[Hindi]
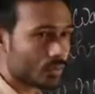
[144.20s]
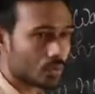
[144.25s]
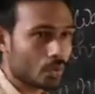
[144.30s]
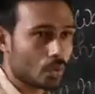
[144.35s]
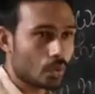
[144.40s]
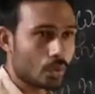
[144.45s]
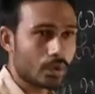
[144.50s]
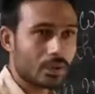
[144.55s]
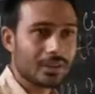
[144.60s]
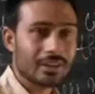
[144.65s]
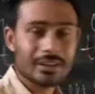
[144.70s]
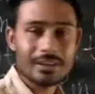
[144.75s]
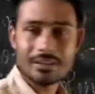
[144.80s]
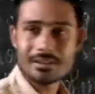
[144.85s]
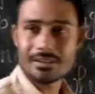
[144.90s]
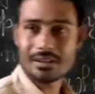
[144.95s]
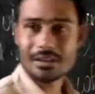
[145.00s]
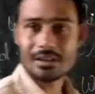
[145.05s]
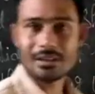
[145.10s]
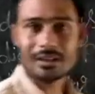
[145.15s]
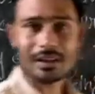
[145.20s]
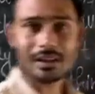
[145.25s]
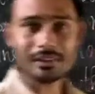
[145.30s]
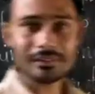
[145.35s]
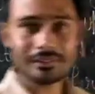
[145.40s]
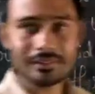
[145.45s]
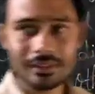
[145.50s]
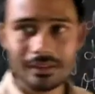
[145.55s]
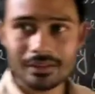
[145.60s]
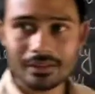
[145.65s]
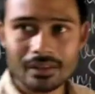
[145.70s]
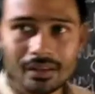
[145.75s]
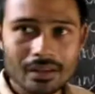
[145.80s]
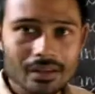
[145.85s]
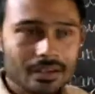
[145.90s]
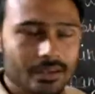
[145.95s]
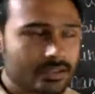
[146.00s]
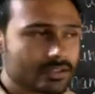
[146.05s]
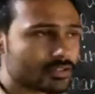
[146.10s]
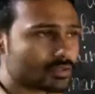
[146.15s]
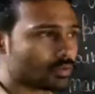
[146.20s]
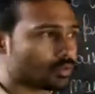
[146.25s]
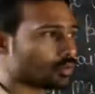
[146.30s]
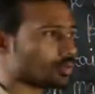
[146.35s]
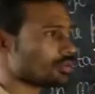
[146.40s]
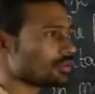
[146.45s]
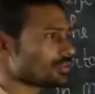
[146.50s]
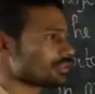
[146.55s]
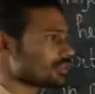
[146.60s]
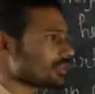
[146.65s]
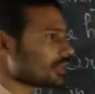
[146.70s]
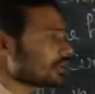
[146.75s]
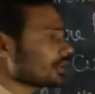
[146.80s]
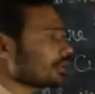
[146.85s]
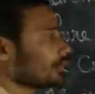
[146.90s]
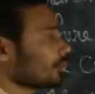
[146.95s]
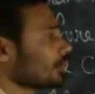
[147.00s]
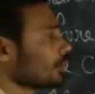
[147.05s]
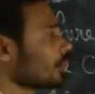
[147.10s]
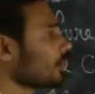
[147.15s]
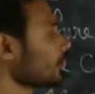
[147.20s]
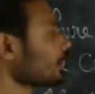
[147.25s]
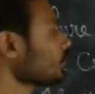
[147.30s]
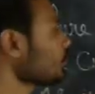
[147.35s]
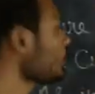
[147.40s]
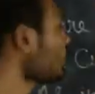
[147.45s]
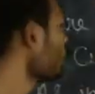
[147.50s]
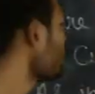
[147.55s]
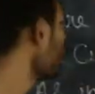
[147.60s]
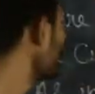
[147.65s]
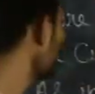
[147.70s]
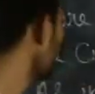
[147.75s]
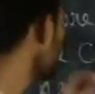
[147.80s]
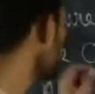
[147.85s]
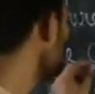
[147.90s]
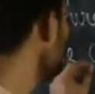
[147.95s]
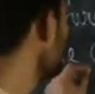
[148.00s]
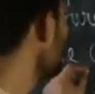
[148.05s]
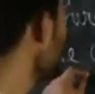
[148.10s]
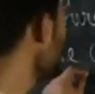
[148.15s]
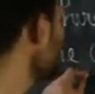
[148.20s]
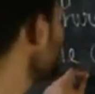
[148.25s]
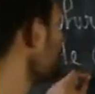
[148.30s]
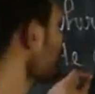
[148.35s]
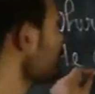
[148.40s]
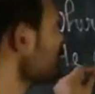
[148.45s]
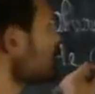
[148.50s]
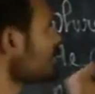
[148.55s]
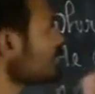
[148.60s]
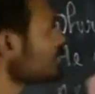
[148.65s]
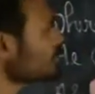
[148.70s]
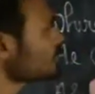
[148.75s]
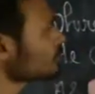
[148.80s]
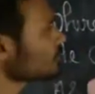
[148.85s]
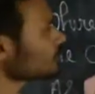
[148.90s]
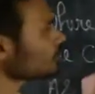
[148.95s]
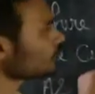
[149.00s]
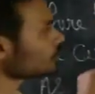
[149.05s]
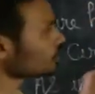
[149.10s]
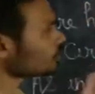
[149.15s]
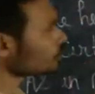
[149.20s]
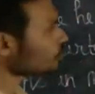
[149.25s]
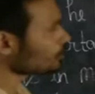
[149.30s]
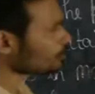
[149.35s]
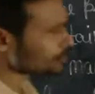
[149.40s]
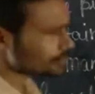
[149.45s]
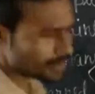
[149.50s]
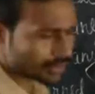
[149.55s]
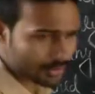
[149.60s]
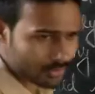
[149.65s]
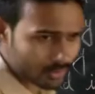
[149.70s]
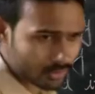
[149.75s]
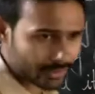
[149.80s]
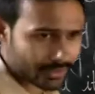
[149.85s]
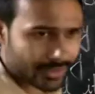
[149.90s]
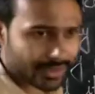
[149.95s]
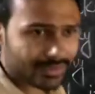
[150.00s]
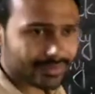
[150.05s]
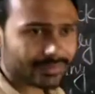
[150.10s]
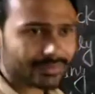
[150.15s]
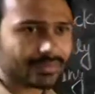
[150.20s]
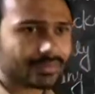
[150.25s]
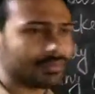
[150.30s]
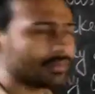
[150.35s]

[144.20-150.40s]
स्कूल किसी नर्सिंग के स्कूल से तो उन्होंने निश्चित रूप से जो नर्स